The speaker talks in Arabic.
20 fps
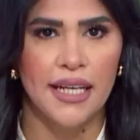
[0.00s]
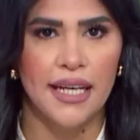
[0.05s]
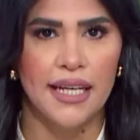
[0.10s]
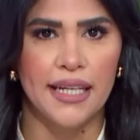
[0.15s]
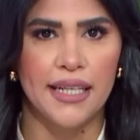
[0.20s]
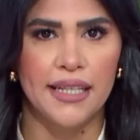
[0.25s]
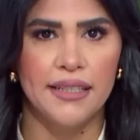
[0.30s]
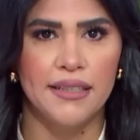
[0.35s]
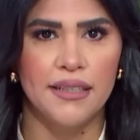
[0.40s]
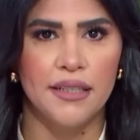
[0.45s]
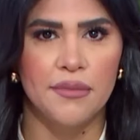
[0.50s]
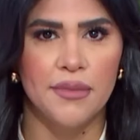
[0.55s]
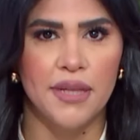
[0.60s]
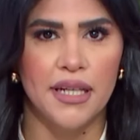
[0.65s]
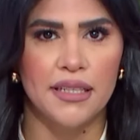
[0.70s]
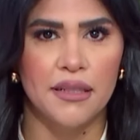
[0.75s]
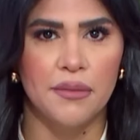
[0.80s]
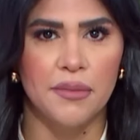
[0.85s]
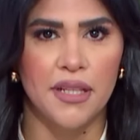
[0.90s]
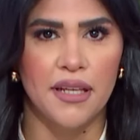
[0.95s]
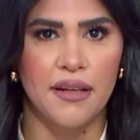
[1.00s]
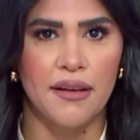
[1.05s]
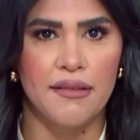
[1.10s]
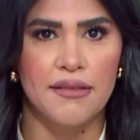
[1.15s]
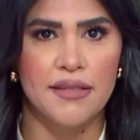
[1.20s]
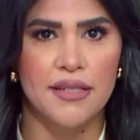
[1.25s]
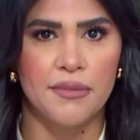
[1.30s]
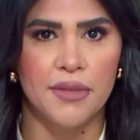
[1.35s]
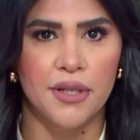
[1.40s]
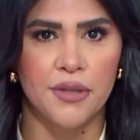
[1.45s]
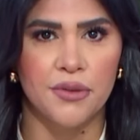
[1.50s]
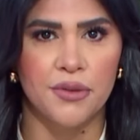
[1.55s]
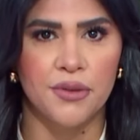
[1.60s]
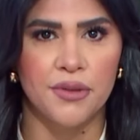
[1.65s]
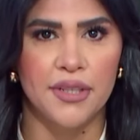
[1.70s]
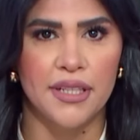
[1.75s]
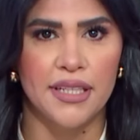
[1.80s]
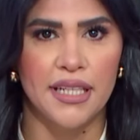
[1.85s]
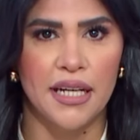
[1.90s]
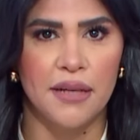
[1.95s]
الآن معنا من العاصمة
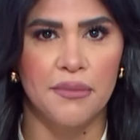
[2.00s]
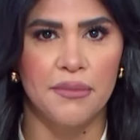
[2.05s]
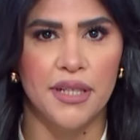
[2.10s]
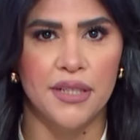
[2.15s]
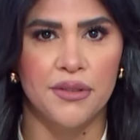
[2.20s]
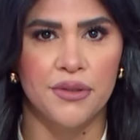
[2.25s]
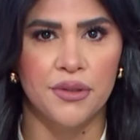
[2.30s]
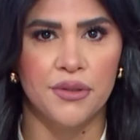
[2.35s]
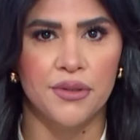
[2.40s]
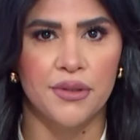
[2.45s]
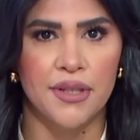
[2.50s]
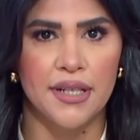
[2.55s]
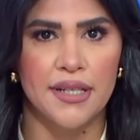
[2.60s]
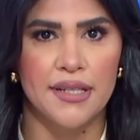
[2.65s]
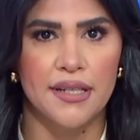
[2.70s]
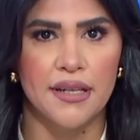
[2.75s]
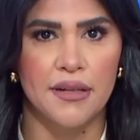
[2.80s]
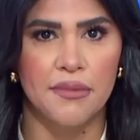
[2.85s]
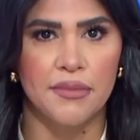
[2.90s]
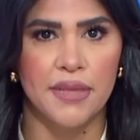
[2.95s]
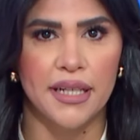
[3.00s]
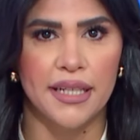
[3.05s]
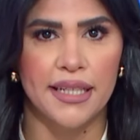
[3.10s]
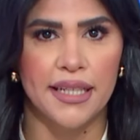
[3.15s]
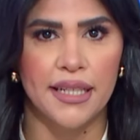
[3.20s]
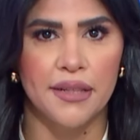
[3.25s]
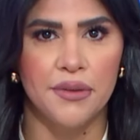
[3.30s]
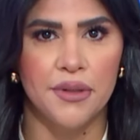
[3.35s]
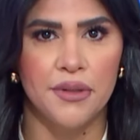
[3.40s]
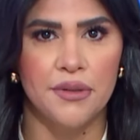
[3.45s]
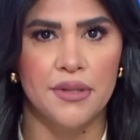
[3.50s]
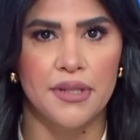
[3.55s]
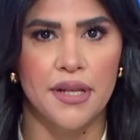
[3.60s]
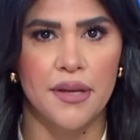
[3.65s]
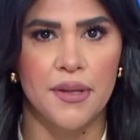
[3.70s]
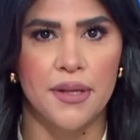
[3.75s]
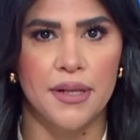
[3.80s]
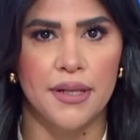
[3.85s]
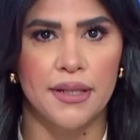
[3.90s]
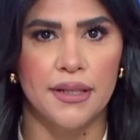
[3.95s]
الأردنية عمان دكتور عصام ملكاوي
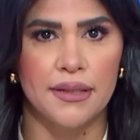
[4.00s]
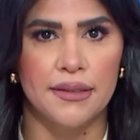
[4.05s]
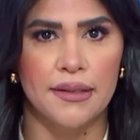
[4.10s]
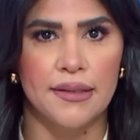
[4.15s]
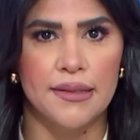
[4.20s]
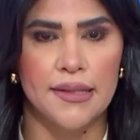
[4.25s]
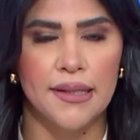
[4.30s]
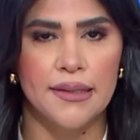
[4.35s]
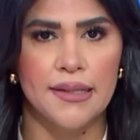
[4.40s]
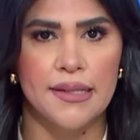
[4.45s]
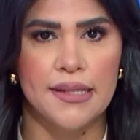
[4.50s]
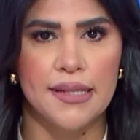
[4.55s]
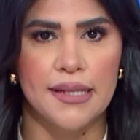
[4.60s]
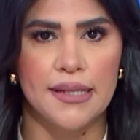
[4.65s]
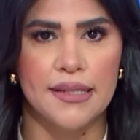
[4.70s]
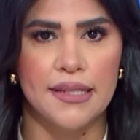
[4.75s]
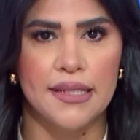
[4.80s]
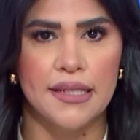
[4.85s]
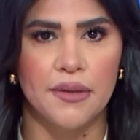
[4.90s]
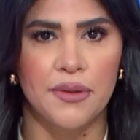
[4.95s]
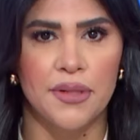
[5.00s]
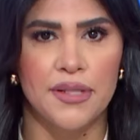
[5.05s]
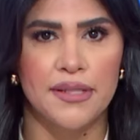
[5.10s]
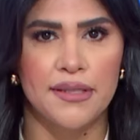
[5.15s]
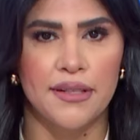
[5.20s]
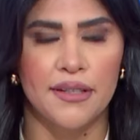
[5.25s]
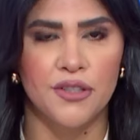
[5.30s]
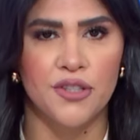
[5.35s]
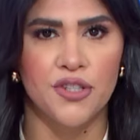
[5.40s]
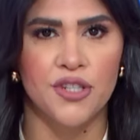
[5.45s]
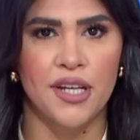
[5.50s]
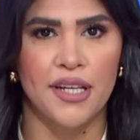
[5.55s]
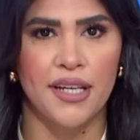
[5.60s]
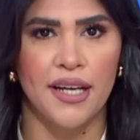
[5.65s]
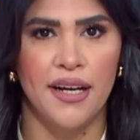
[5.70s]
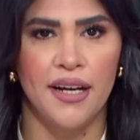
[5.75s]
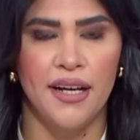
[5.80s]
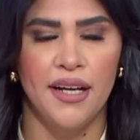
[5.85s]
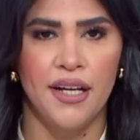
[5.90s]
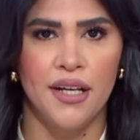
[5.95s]
أستاذ الدراسات السياسية
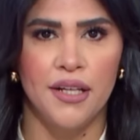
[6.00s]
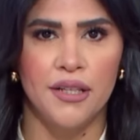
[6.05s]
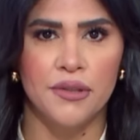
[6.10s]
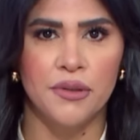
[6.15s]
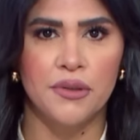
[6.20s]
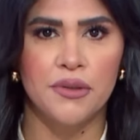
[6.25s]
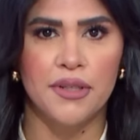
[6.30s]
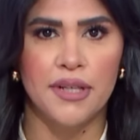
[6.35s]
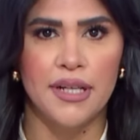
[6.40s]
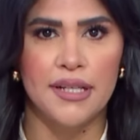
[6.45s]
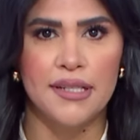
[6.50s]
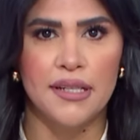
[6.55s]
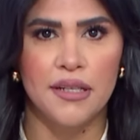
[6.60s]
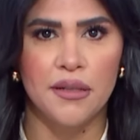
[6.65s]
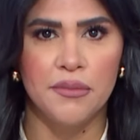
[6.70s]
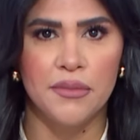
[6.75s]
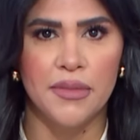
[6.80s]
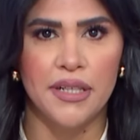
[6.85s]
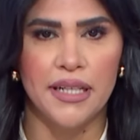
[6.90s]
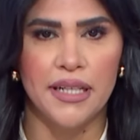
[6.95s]
والاستراتيجية دكتور عصام